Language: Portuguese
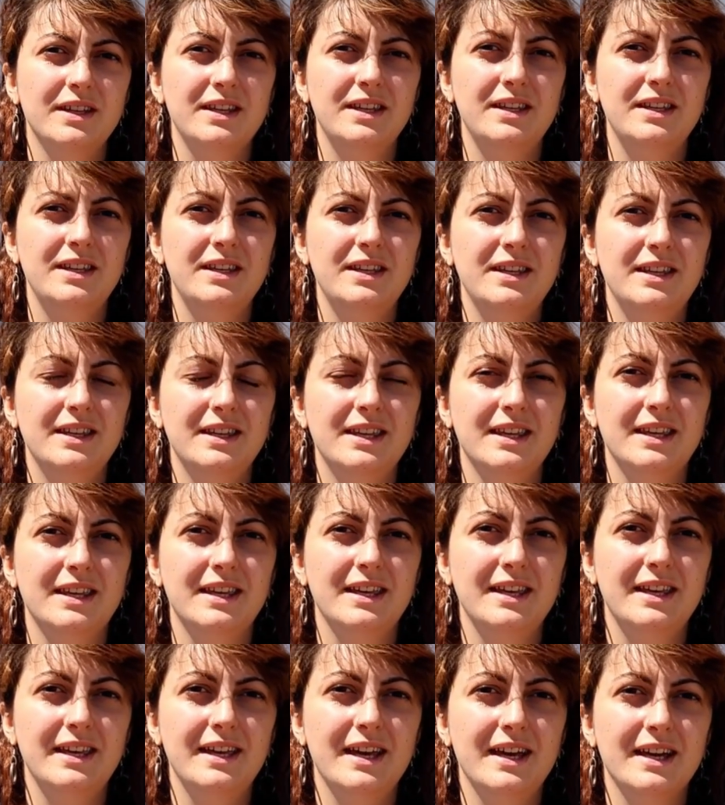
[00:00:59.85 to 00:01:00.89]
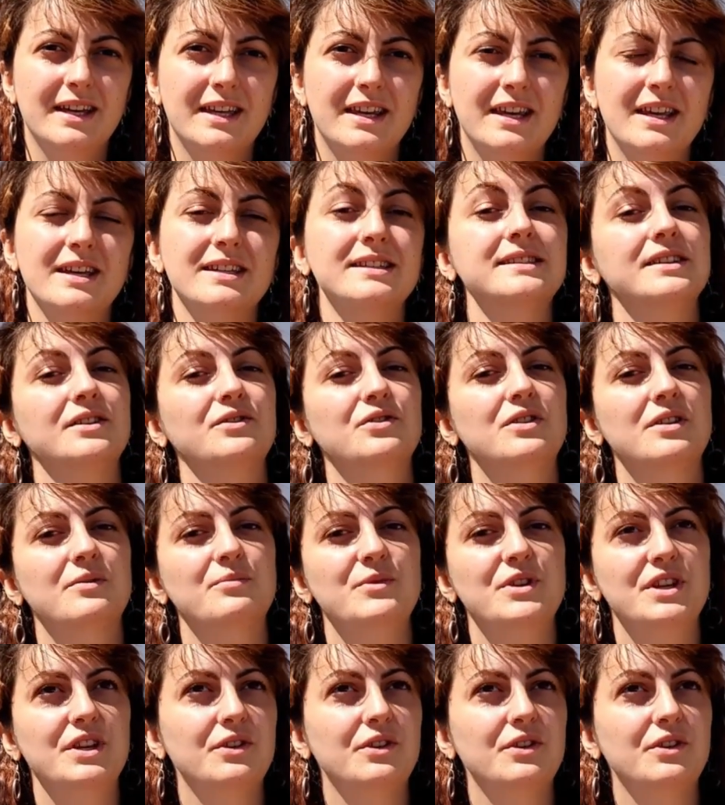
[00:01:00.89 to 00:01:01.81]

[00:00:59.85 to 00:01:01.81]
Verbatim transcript: e que a criança agora me